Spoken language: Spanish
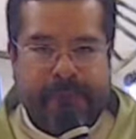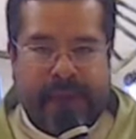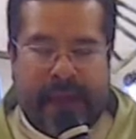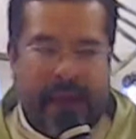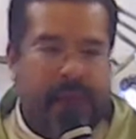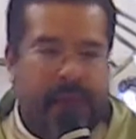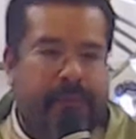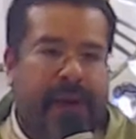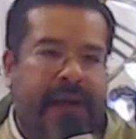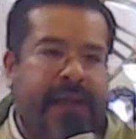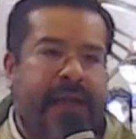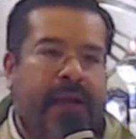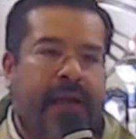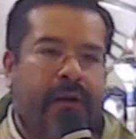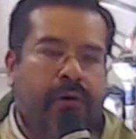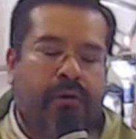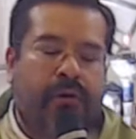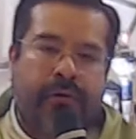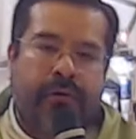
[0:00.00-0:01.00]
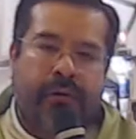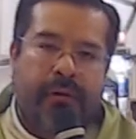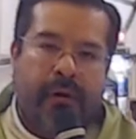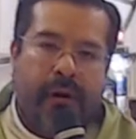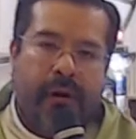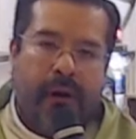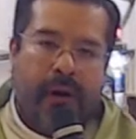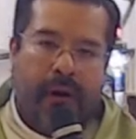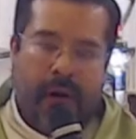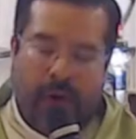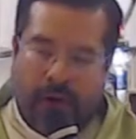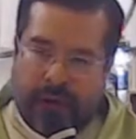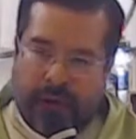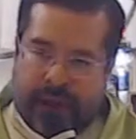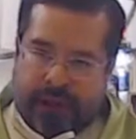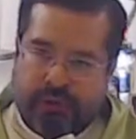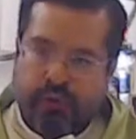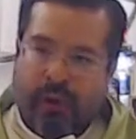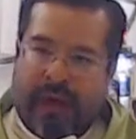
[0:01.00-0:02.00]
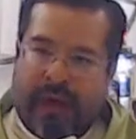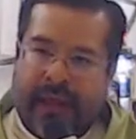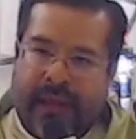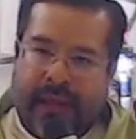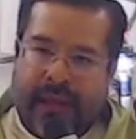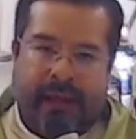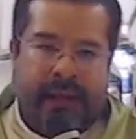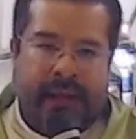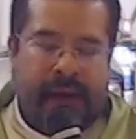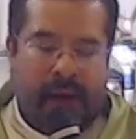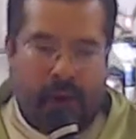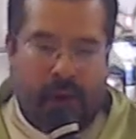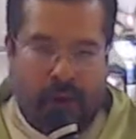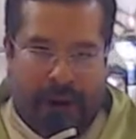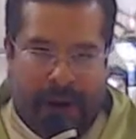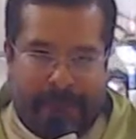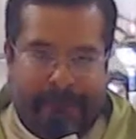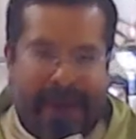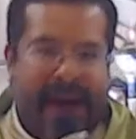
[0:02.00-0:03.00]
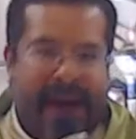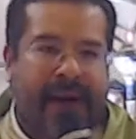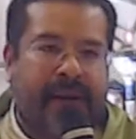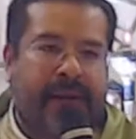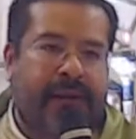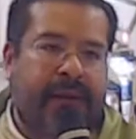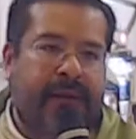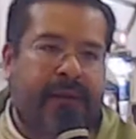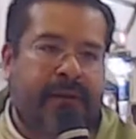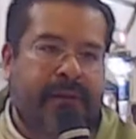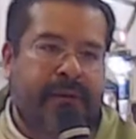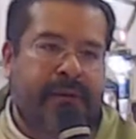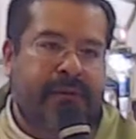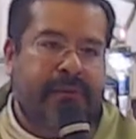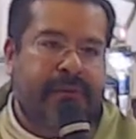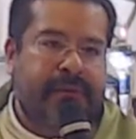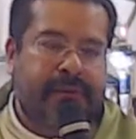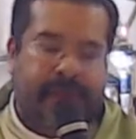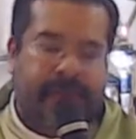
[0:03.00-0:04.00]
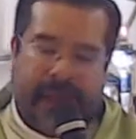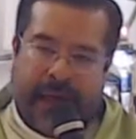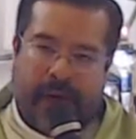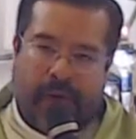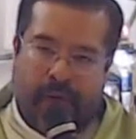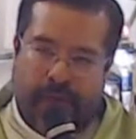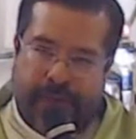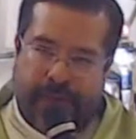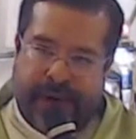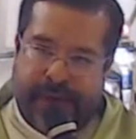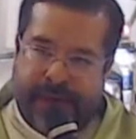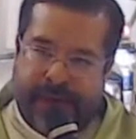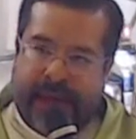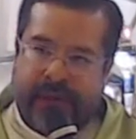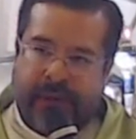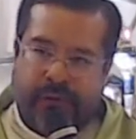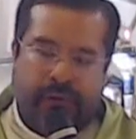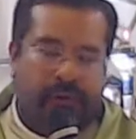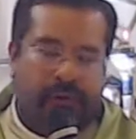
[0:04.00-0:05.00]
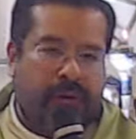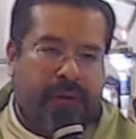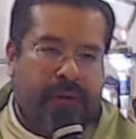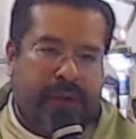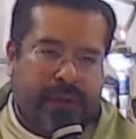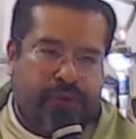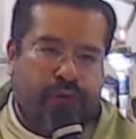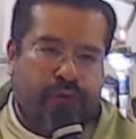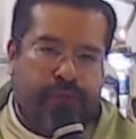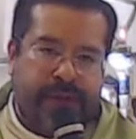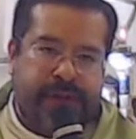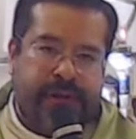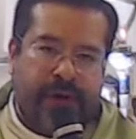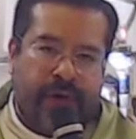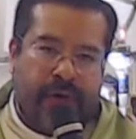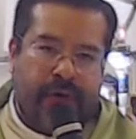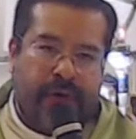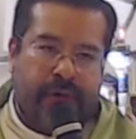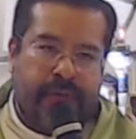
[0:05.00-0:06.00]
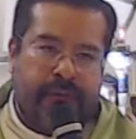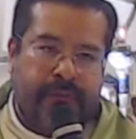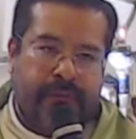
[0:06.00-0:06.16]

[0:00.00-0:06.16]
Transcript: el maligno lo disuada, lo aparte del cumplimiento de su misión.